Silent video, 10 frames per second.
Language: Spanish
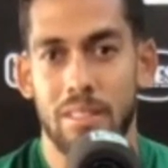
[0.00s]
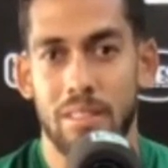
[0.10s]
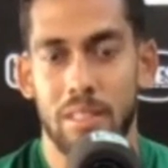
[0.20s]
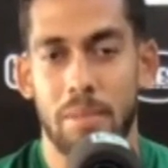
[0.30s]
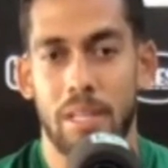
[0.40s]

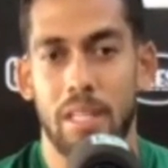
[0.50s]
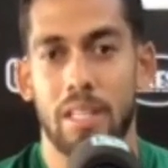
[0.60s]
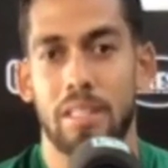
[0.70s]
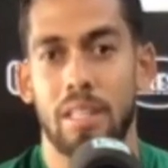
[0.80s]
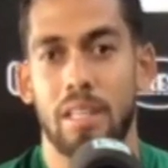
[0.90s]

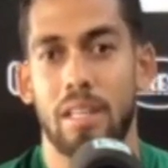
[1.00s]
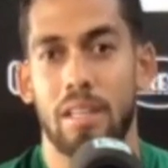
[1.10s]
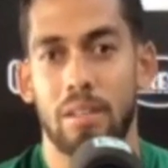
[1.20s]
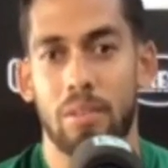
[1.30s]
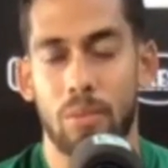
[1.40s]

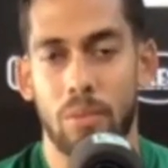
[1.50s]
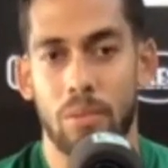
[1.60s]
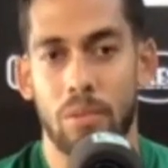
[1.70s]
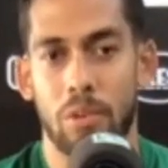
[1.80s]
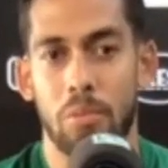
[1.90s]
Imagínate
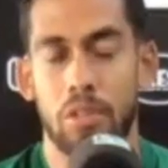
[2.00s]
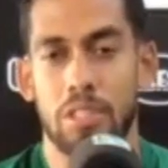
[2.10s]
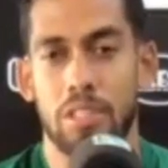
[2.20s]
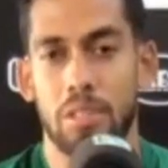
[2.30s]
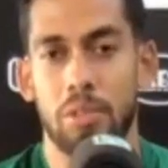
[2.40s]
cómo nos
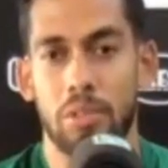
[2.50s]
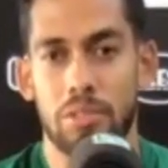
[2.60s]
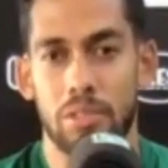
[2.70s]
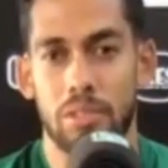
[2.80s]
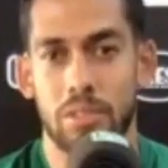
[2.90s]
sentimos
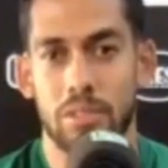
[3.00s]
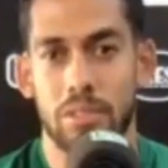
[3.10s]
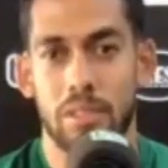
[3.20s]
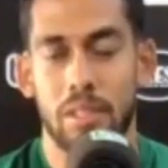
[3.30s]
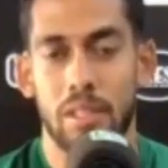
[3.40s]
nosotros.
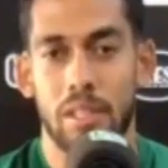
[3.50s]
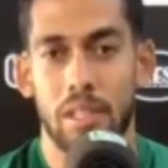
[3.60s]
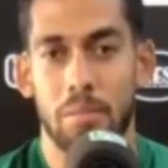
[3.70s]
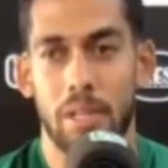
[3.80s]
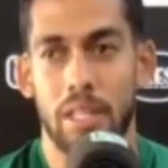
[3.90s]

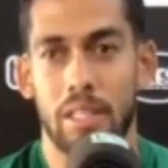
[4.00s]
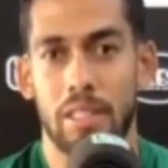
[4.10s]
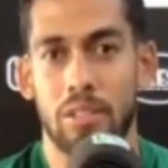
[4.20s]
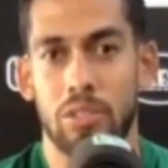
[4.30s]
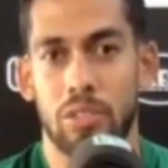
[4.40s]
Imagínate
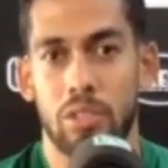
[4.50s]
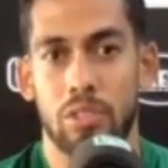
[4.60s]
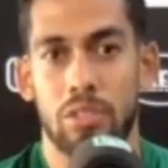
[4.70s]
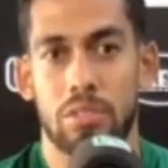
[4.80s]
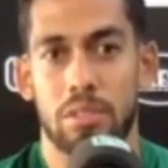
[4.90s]

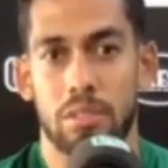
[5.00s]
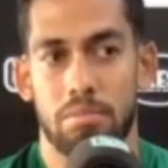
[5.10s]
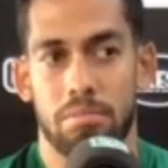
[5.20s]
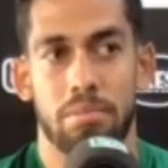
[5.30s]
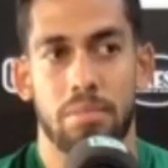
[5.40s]
nosotros
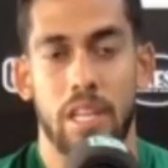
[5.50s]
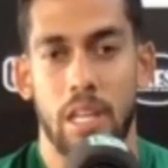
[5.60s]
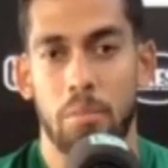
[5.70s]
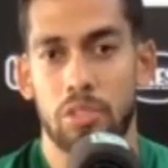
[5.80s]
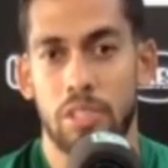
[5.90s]

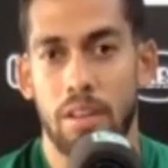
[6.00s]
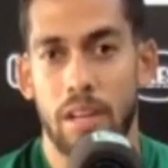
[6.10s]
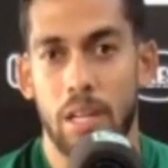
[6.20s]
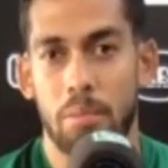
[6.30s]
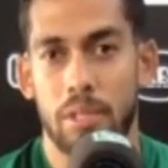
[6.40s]
queremos
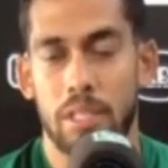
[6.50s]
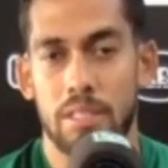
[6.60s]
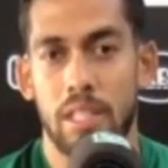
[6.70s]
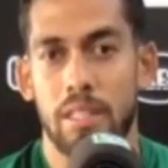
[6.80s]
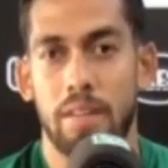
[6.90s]
trabajar porque
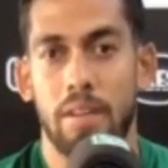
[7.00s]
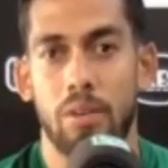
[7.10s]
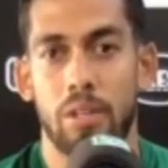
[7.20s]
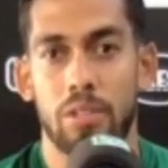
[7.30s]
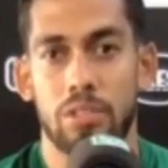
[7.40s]
ese es el trabajo
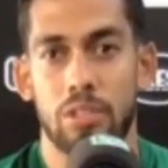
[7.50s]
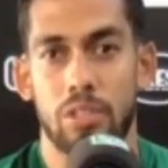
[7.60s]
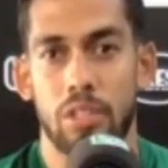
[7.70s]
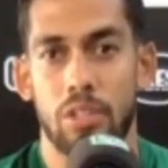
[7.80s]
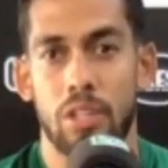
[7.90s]
de
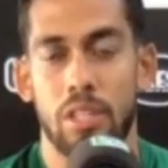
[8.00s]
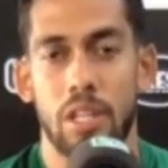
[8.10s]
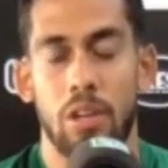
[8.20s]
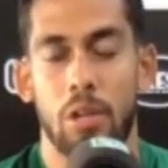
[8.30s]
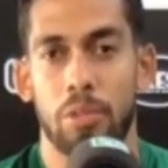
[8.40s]
nosotros y no nos han
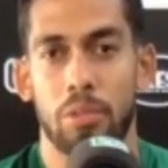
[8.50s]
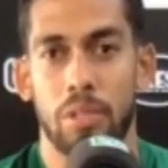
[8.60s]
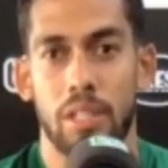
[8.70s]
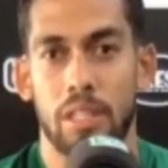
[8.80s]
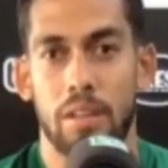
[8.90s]
dado la
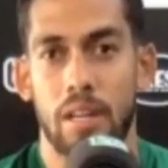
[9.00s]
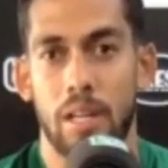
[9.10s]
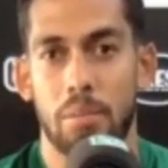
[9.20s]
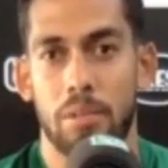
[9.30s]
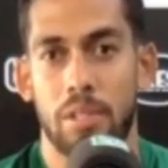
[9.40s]
oportunidad de
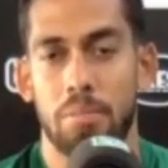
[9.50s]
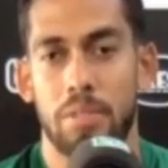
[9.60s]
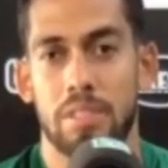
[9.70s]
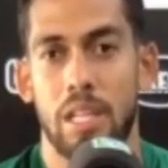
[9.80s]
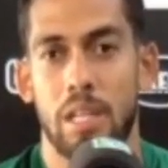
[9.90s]
trabajar porque pues
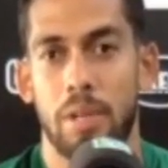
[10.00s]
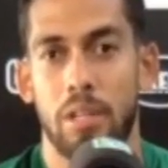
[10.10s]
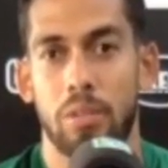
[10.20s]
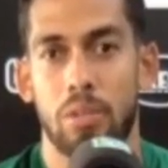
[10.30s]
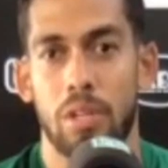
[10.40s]
estarle
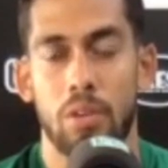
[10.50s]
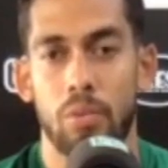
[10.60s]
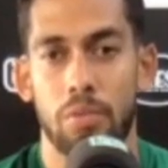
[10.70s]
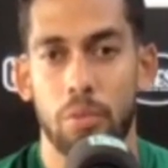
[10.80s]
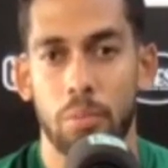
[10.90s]
pegando un cajón no
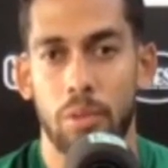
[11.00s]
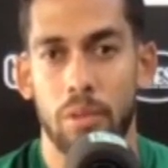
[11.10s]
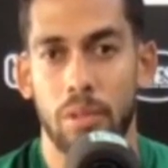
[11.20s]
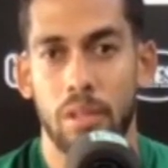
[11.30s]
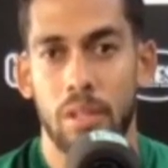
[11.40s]
es fútbol.
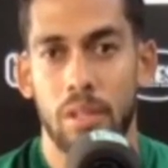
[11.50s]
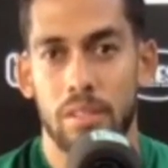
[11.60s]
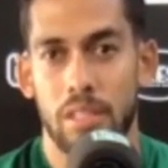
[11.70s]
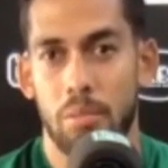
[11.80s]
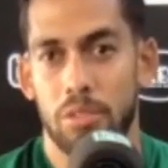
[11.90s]

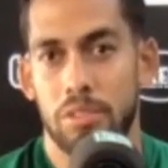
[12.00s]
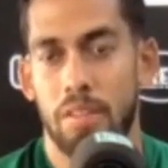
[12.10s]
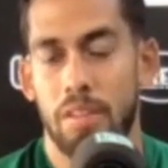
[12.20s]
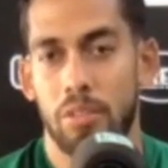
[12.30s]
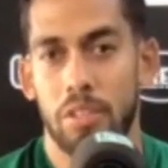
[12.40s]
Estamos
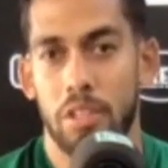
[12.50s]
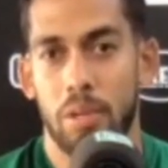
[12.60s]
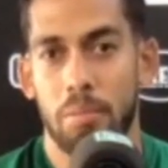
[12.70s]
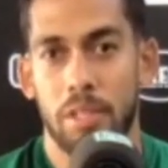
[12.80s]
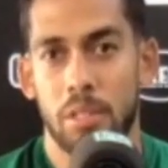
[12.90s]
trabajando
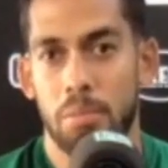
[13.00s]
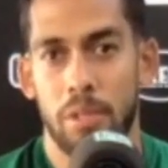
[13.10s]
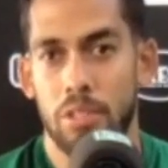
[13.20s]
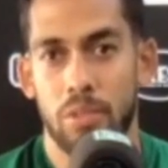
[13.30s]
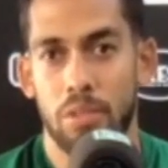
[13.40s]
individualmente, pero
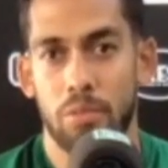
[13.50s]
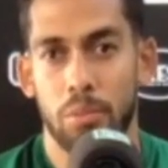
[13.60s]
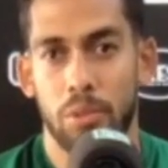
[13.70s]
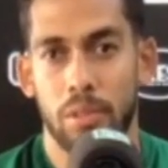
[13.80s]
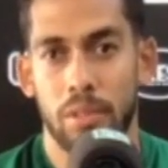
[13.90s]
eso no es fútbol.